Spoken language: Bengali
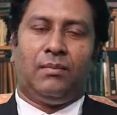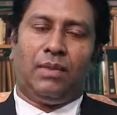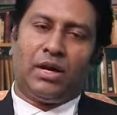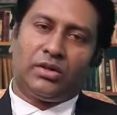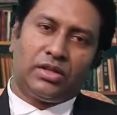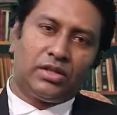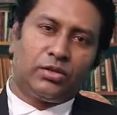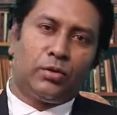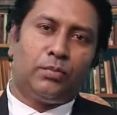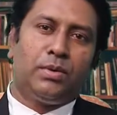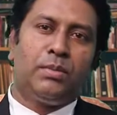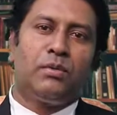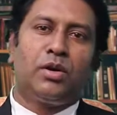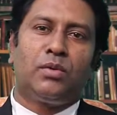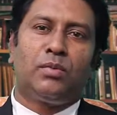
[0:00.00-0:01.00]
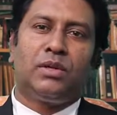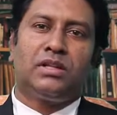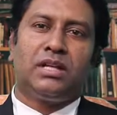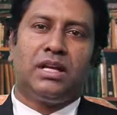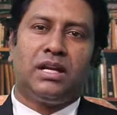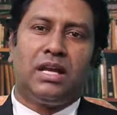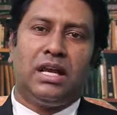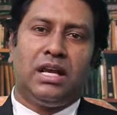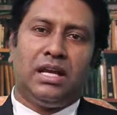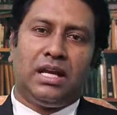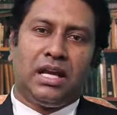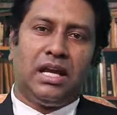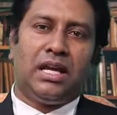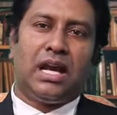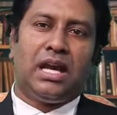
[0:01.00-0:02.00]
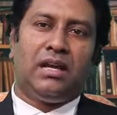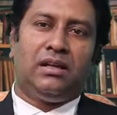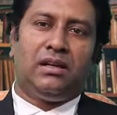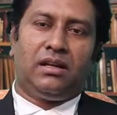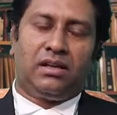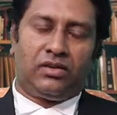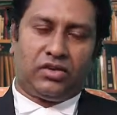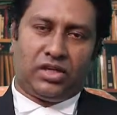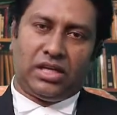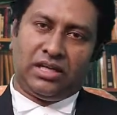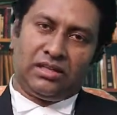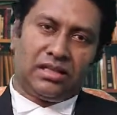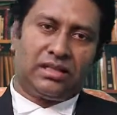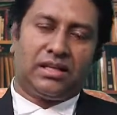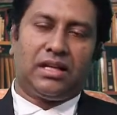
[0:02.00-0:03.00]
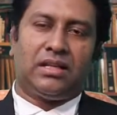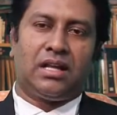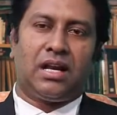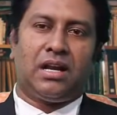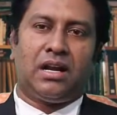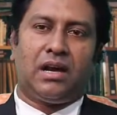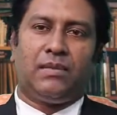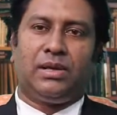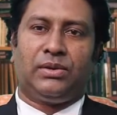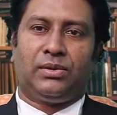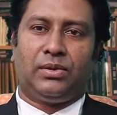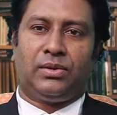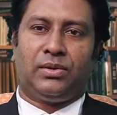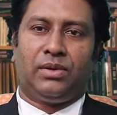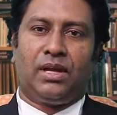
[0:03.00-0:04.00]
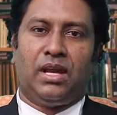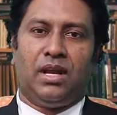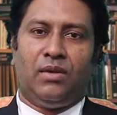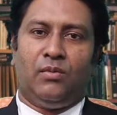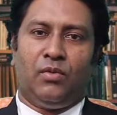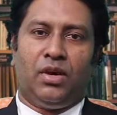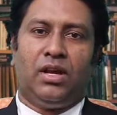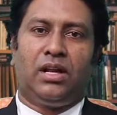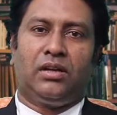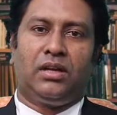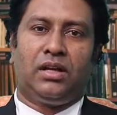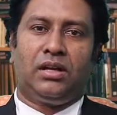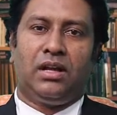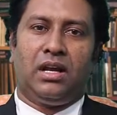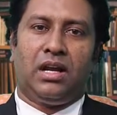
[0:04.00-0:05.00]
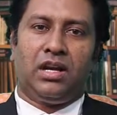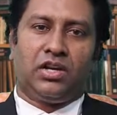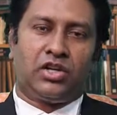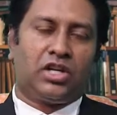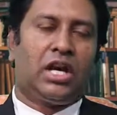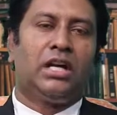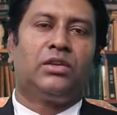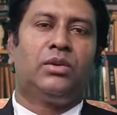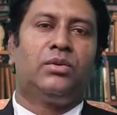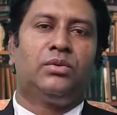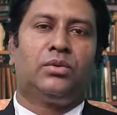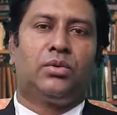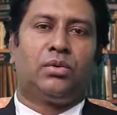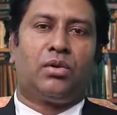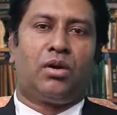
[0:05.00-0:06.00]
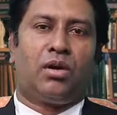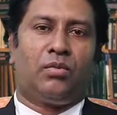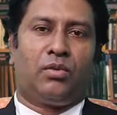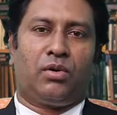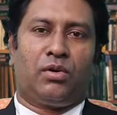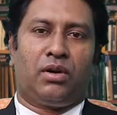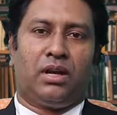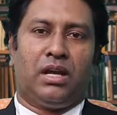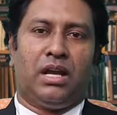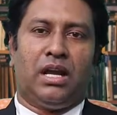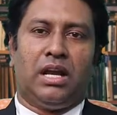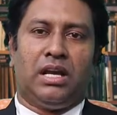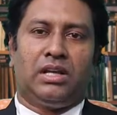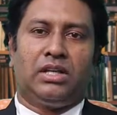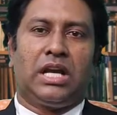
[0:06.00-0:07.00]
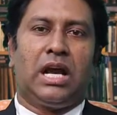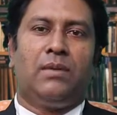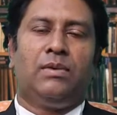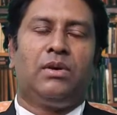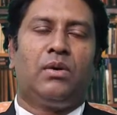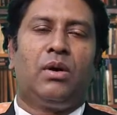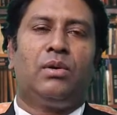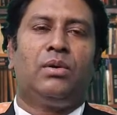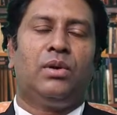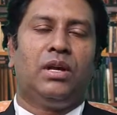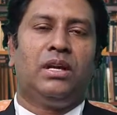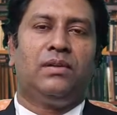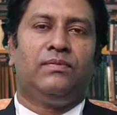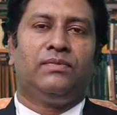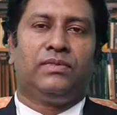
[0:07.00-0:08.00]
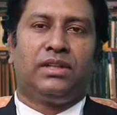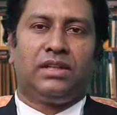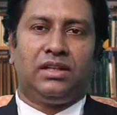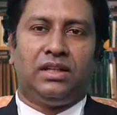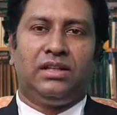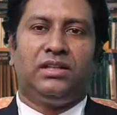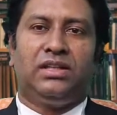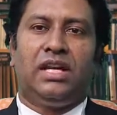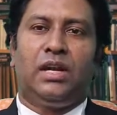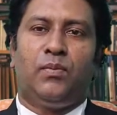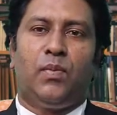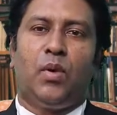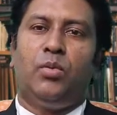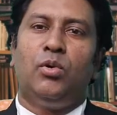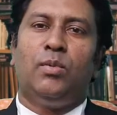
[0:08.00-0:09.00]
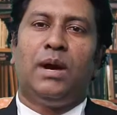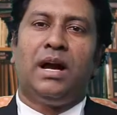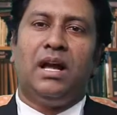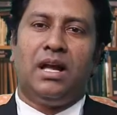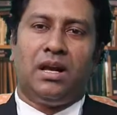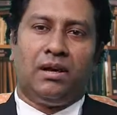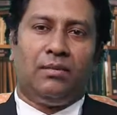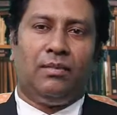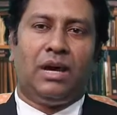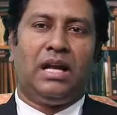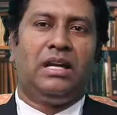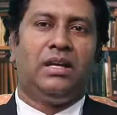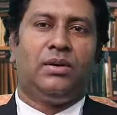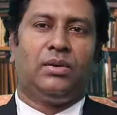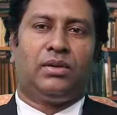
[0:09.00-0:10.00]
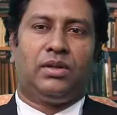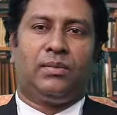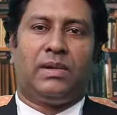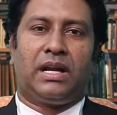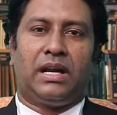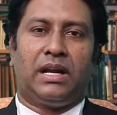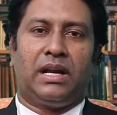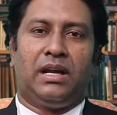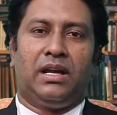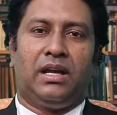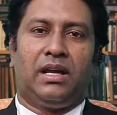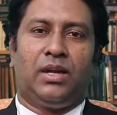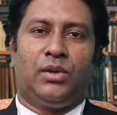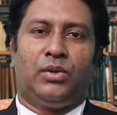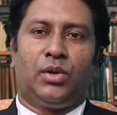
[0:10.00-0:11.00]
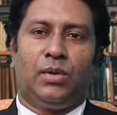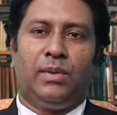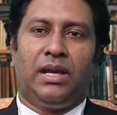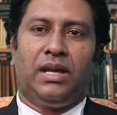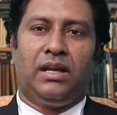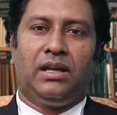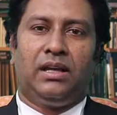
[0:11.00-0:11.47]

ভারতের সুপ্রিম কোর্ট বলছেন এই আইন স্বেচ্ছাচারিতার নামান্তর মহিলাদের স্বাতন্ত্র খর্ব করে স্বামী কখনোই স্ত্রীর প্রভু বা মালিক হতে পারে না তবে